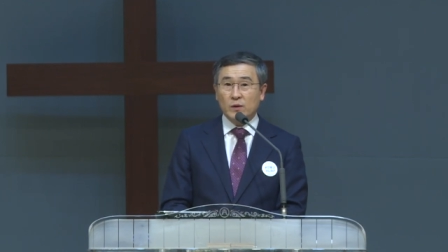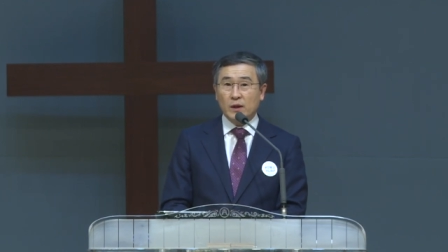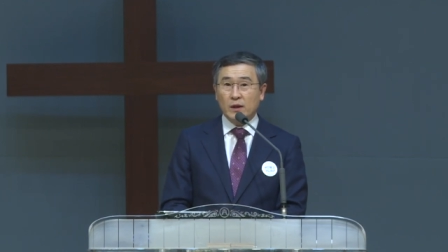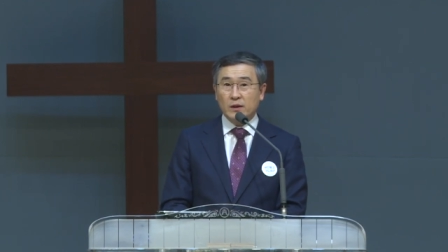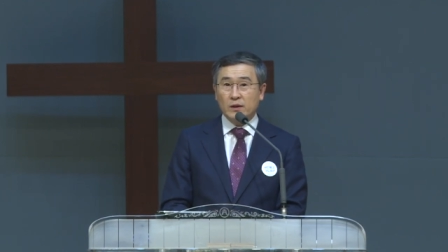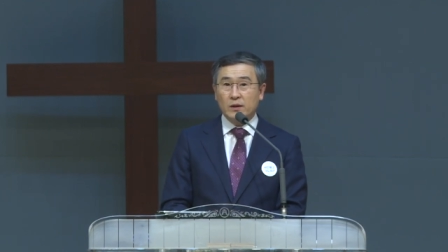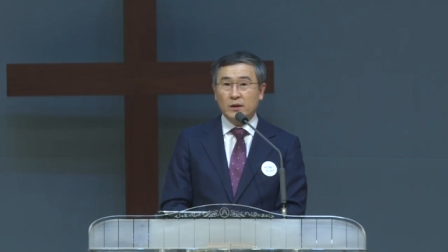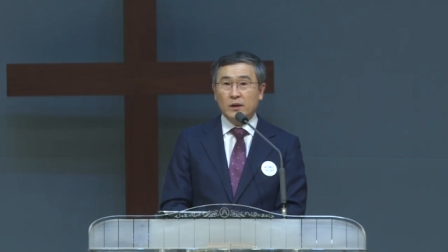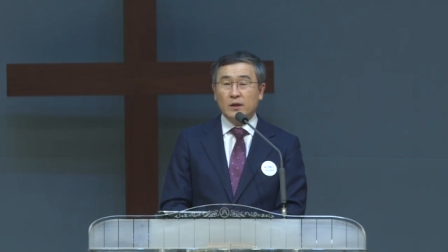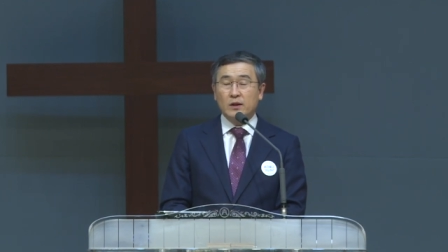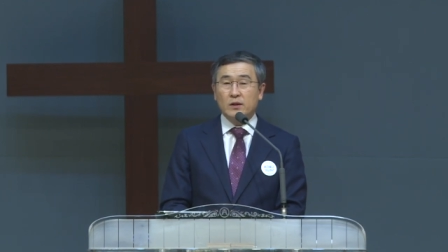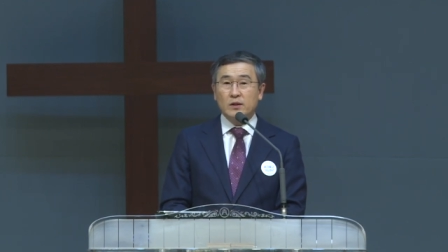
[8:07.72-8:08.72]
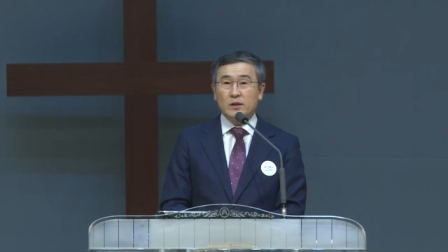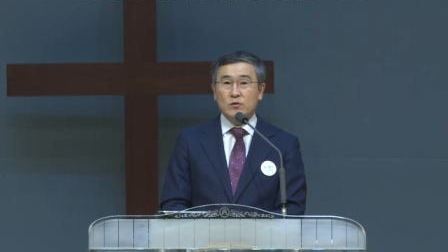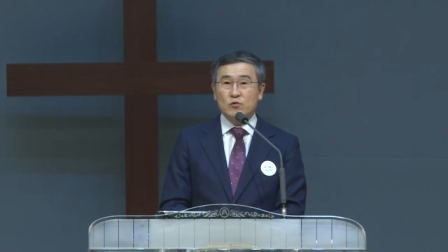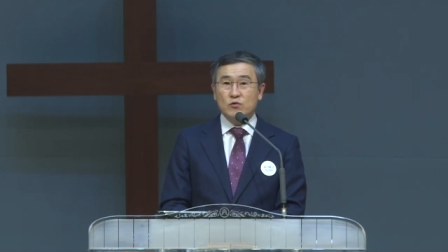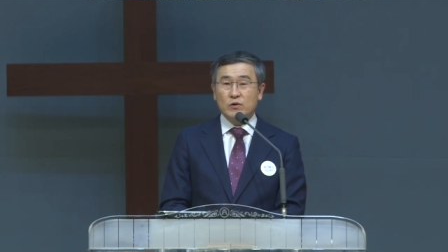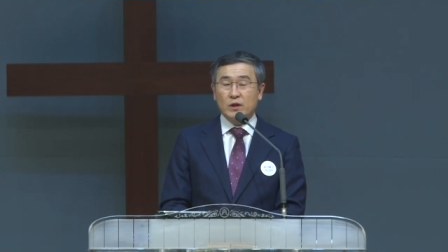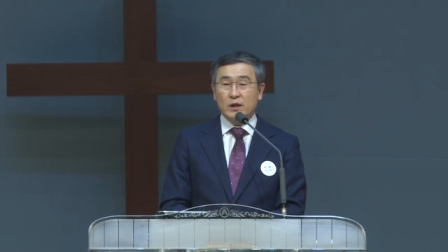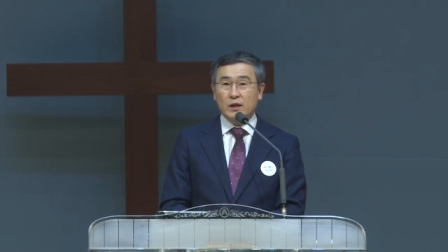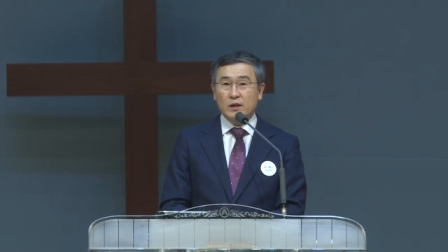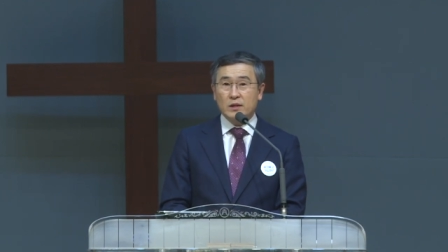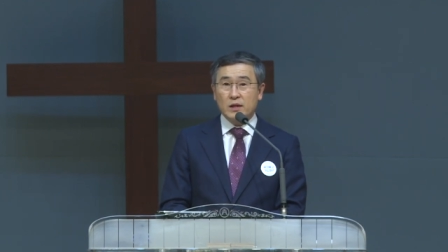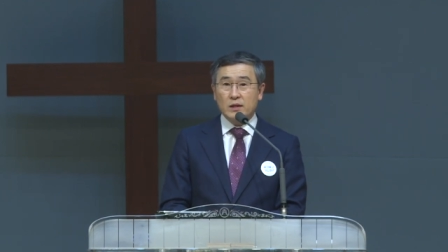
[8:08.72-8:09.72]
위하여 예수님과
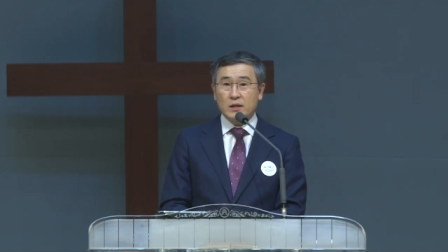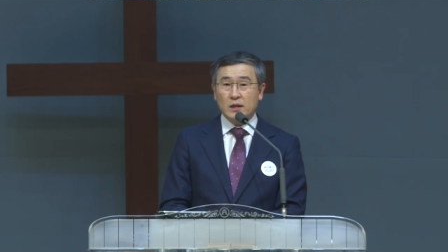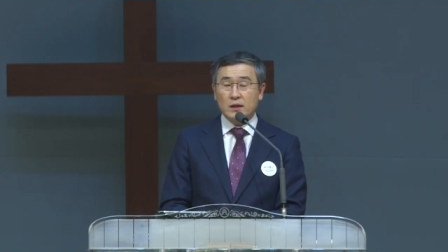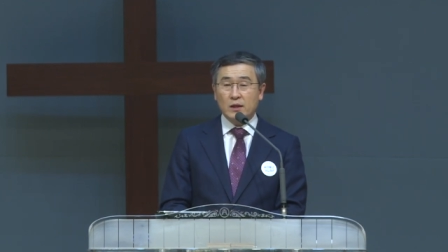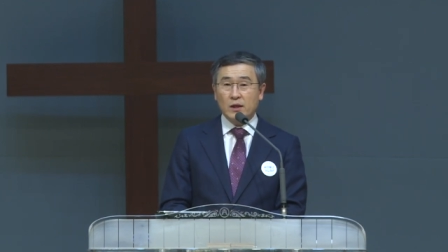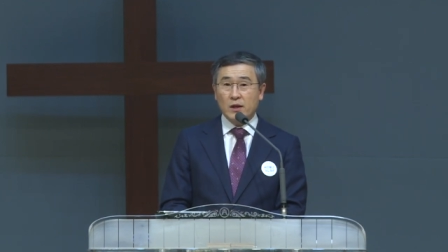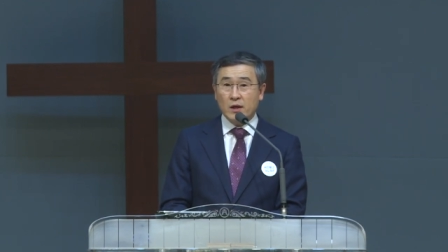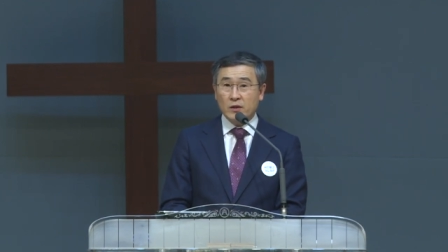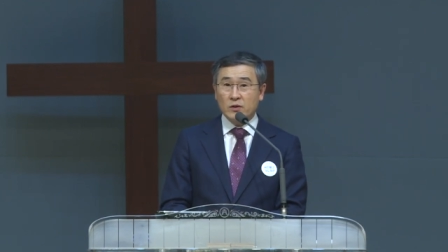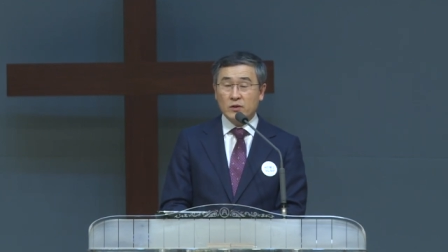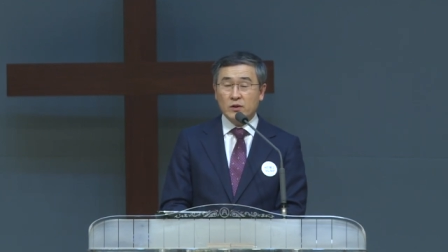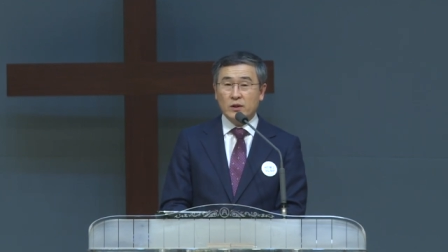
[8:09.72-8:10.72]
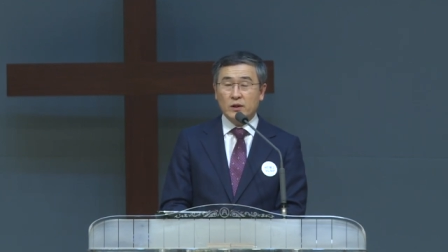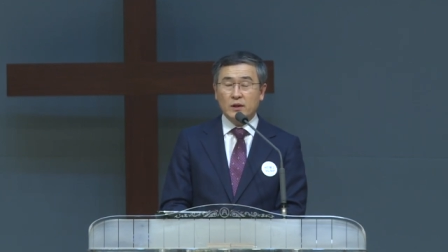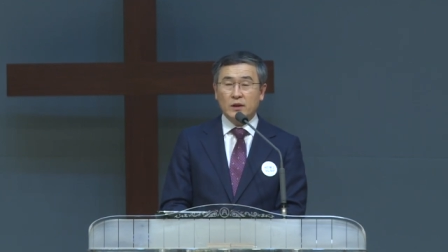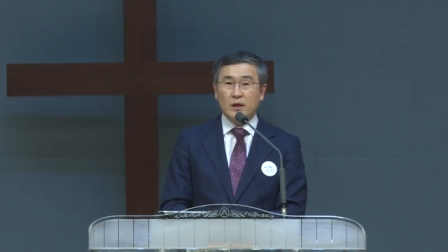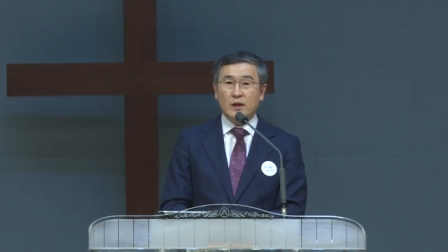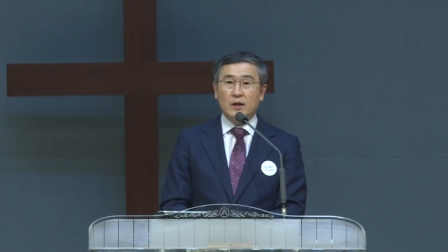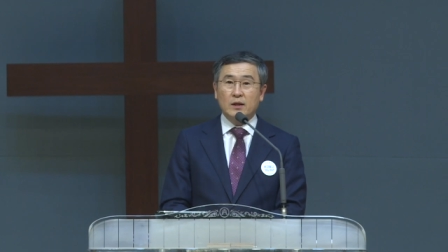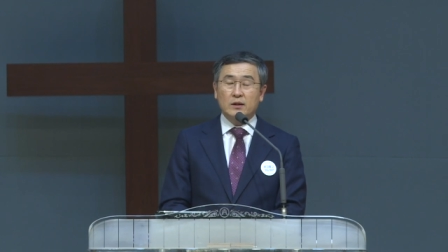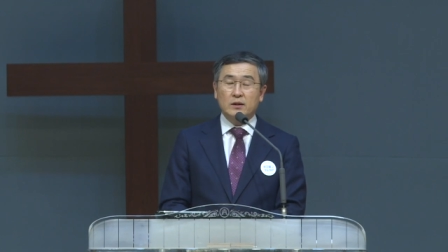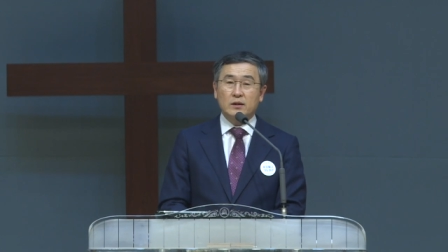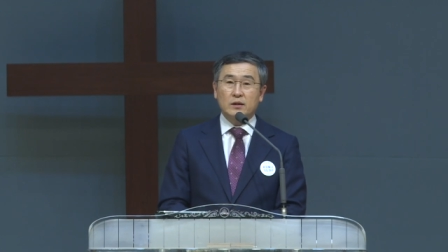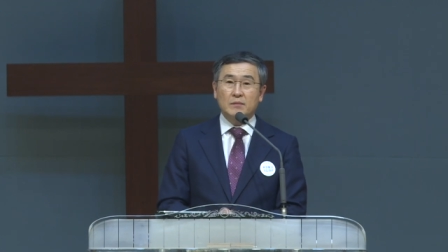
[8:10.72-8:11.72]
제자들의 행렬이
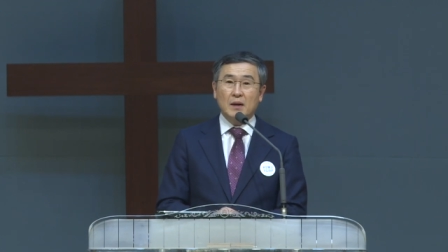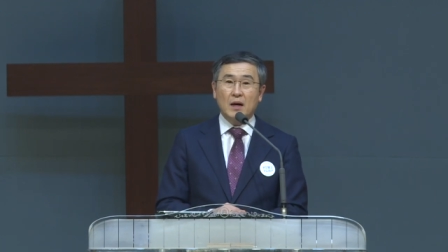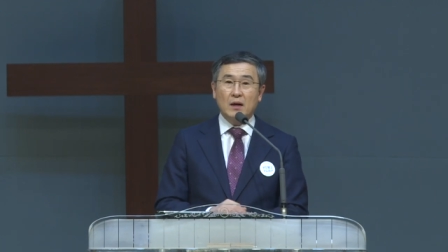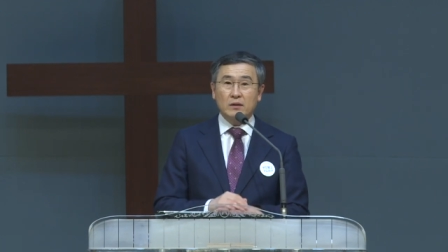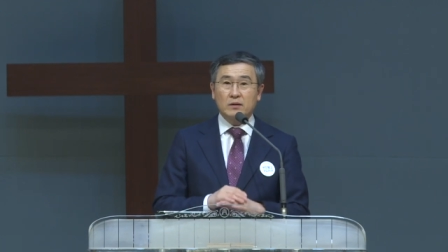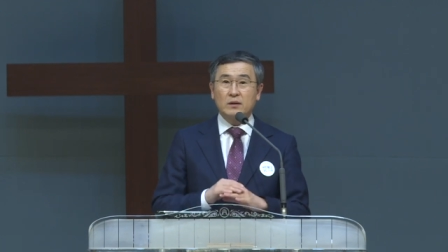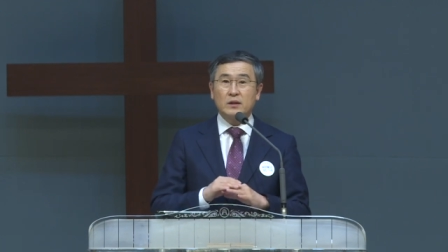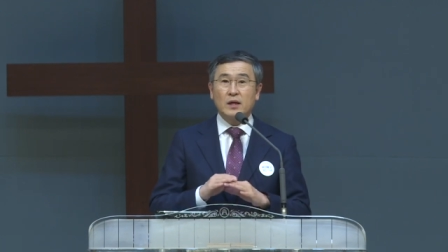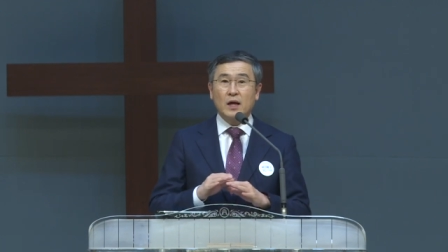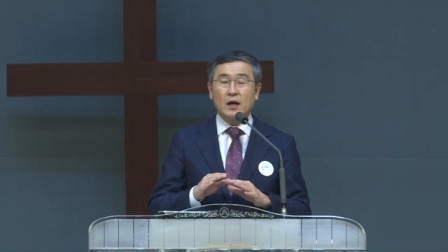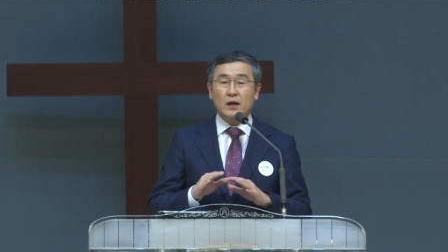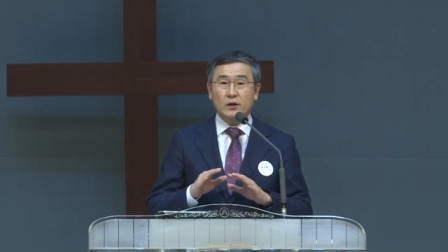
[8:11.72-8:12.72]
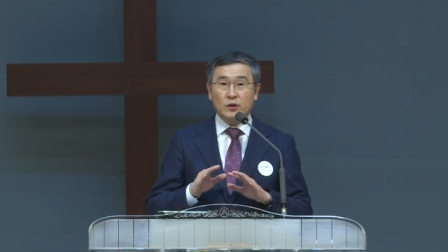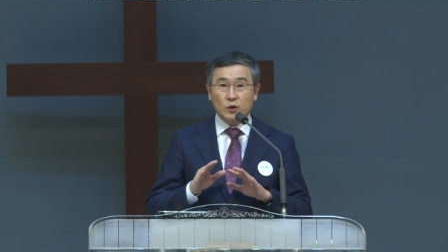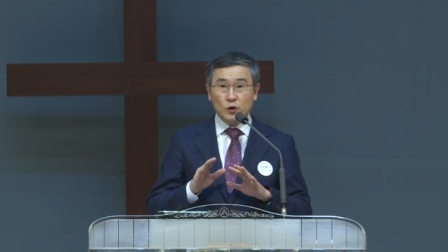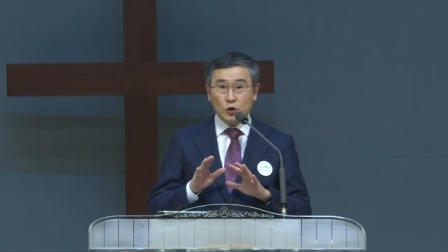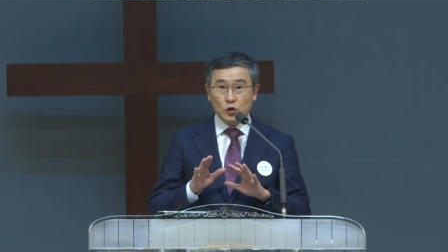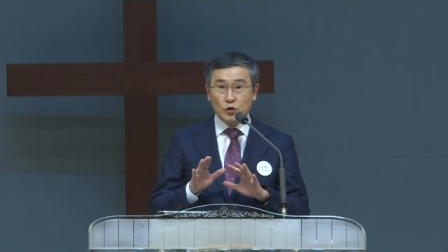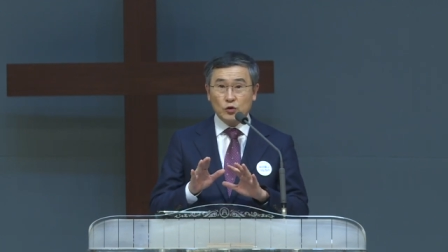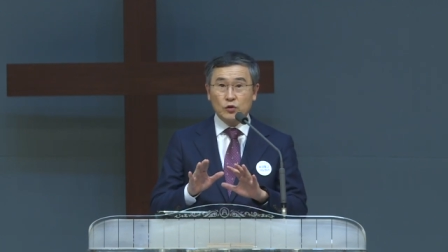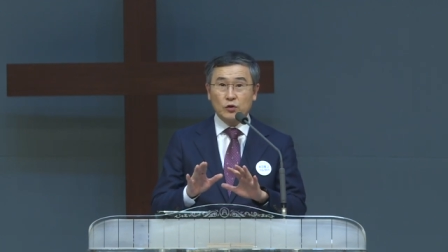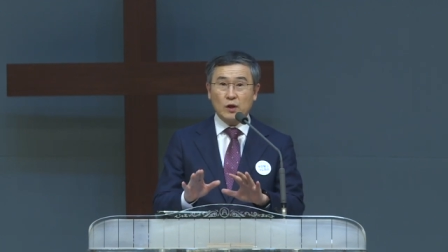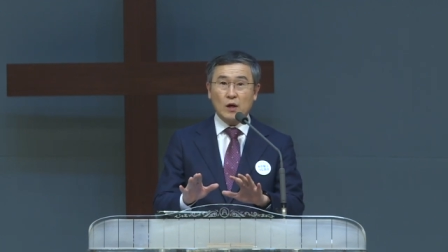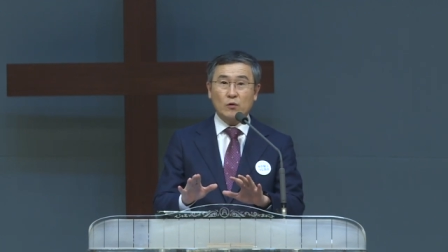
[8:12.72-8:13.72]
그 마을을 향하여
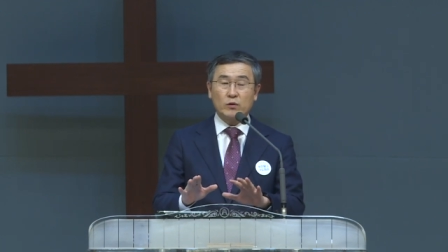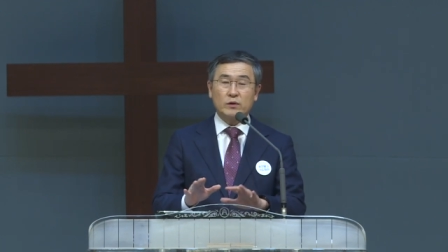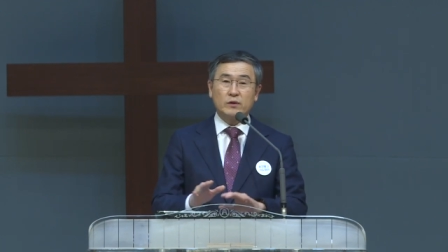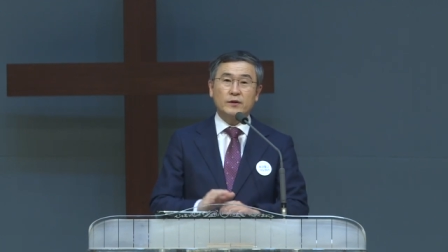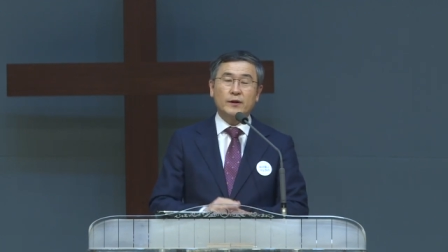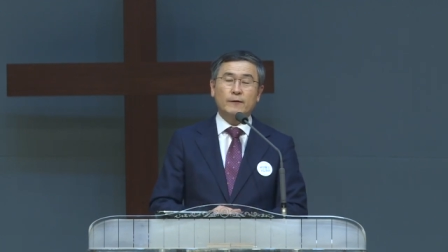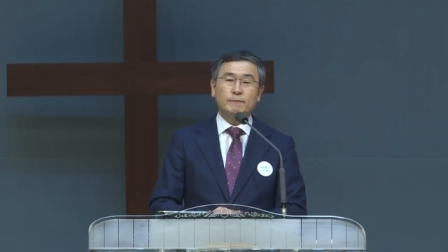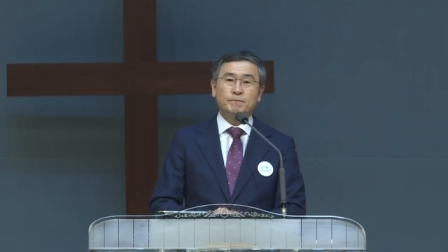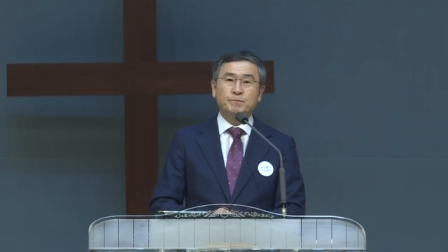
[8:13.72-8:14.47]
들어가고 있는데,